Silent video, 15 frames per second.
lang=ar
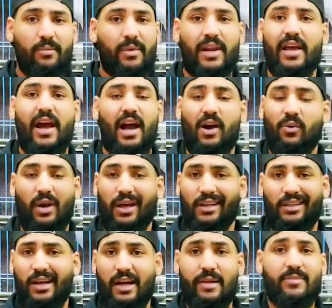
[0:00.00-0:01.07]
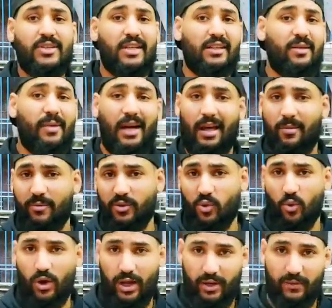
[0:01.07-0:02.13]
المناعة والحاجات اللي احنا بنستخدمها الحمام
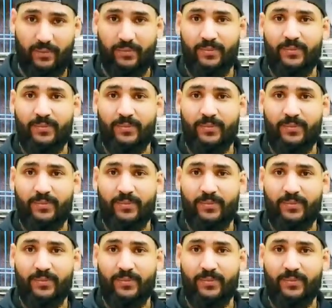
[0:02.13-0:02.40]
دي كلها